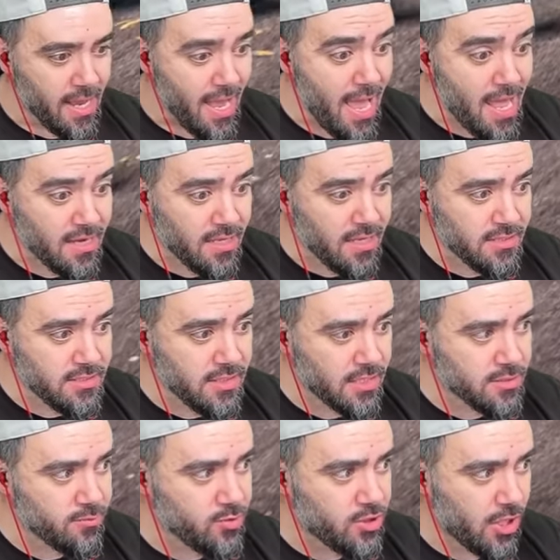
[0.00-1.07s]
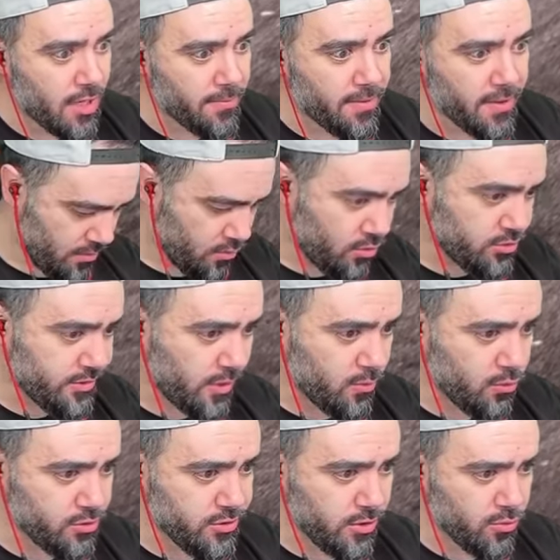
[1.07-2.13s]
Herkes yazmış abi. Koş lan
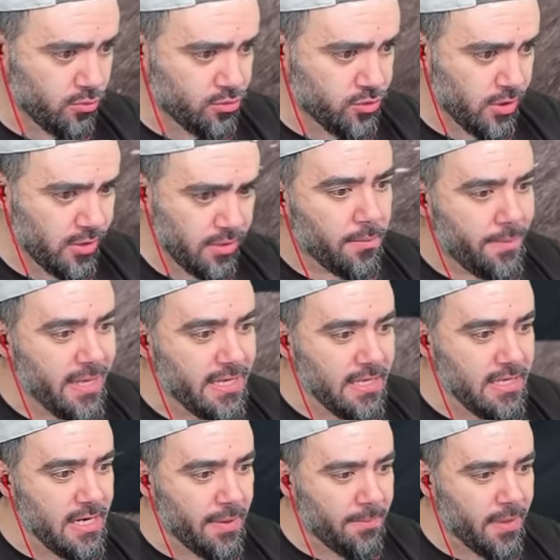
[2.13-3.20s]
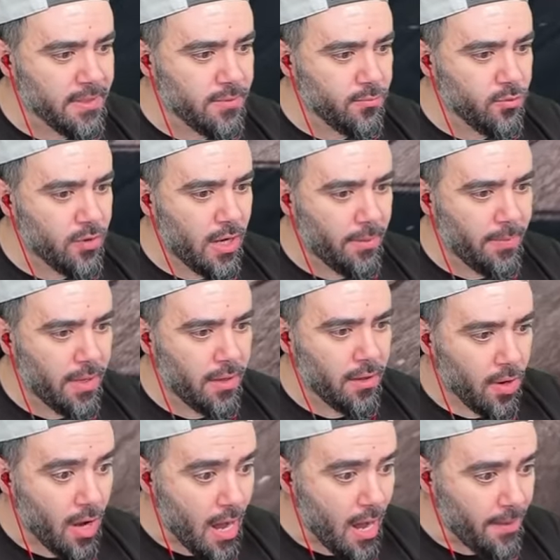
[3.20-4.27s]
koş lan koş lan. Pek inanmadım buna ama.
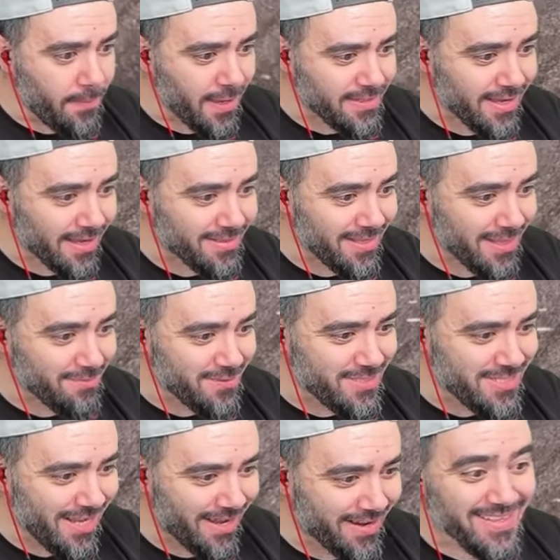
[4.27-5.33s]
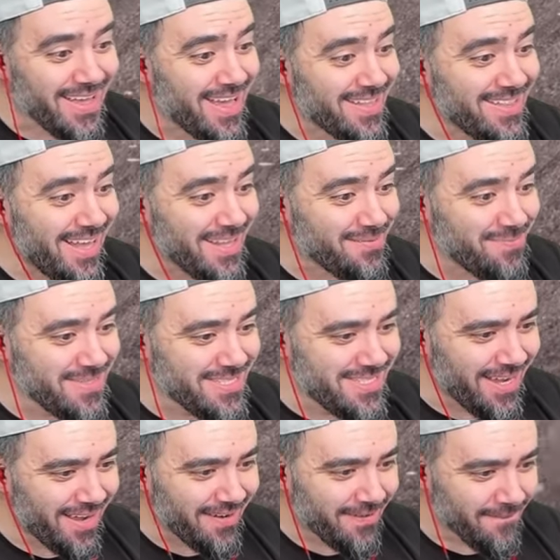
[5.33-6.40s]
Aa bak takla atmışlar. Takla atmışlar.